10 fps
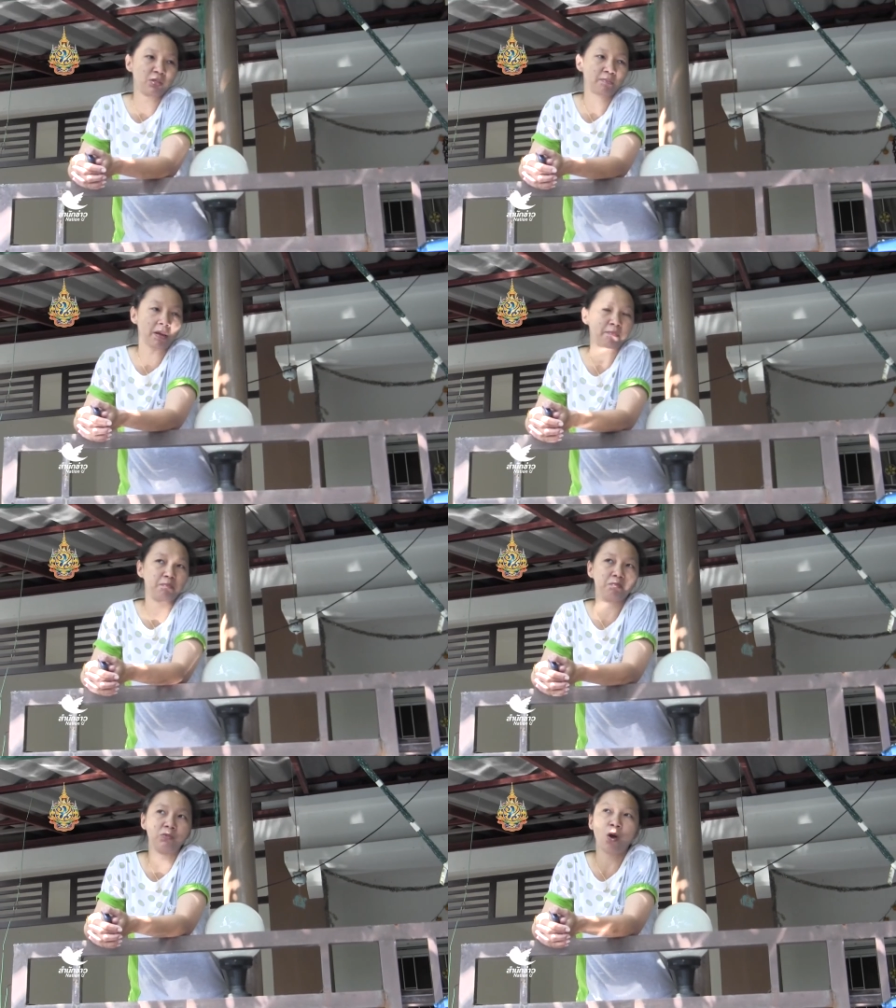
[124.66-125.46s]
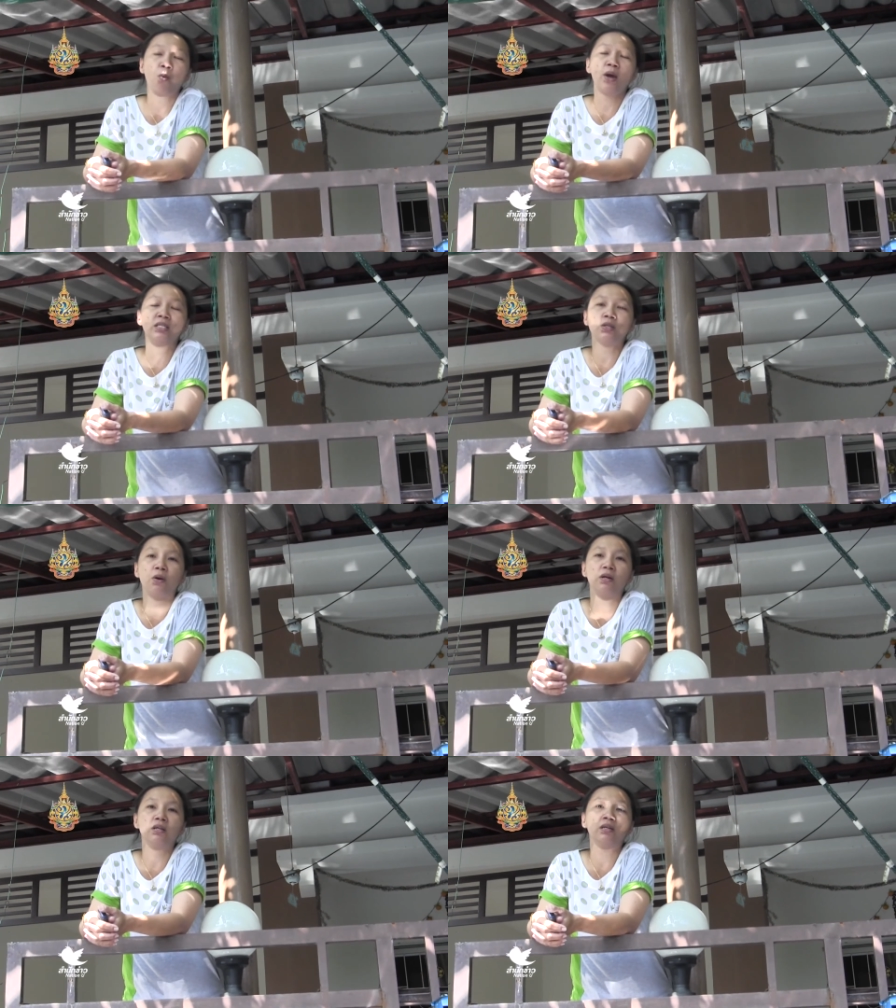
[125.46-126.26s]
ให้น้ำเข้าบ้านกับ
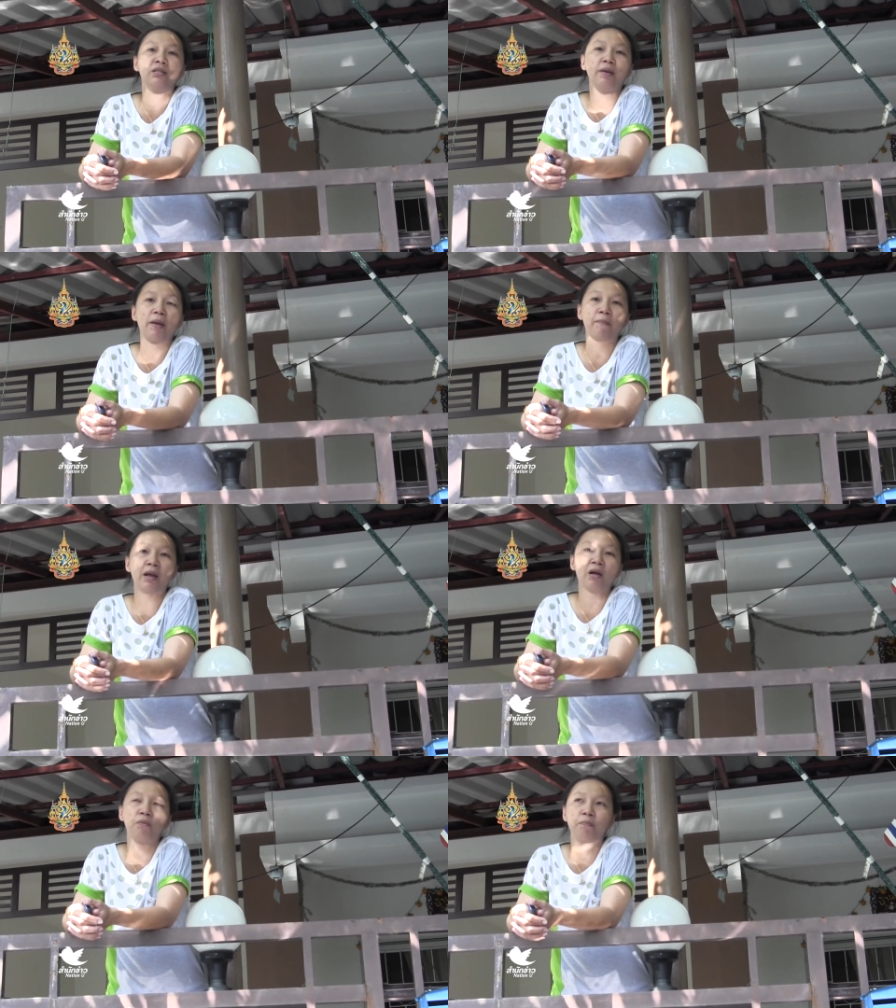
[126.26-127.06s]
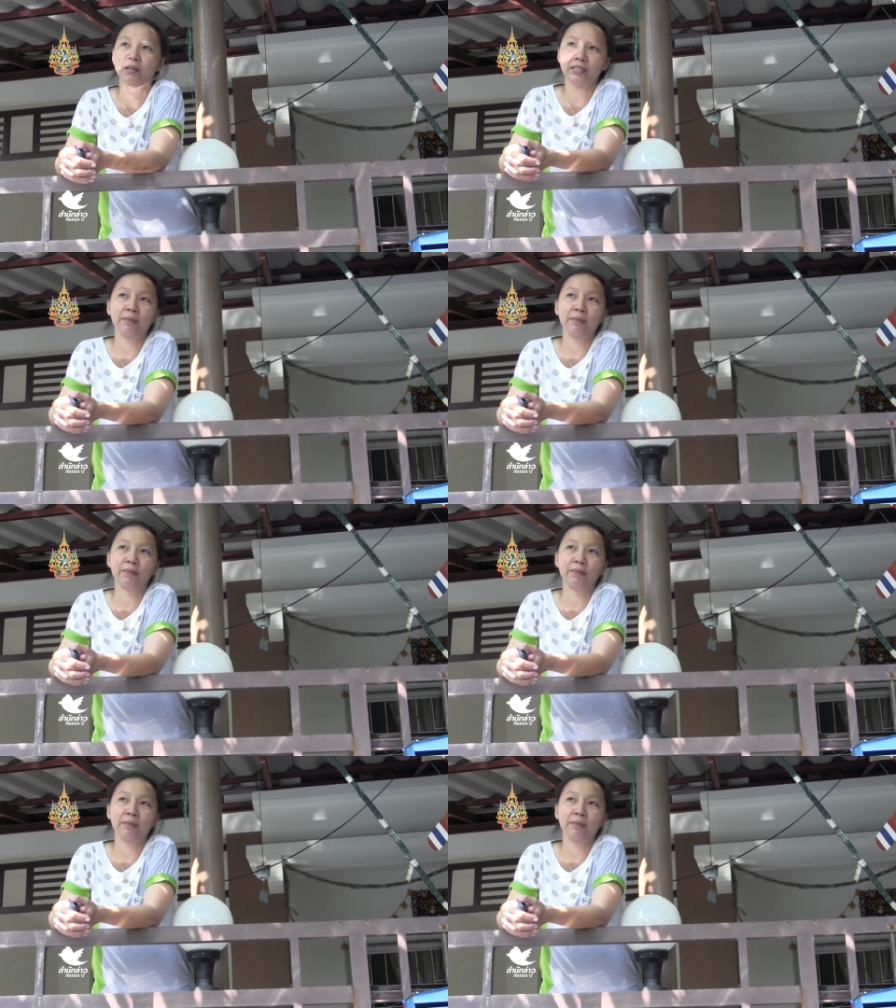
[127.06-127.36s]
เพื่อนบ้านของเธอเอง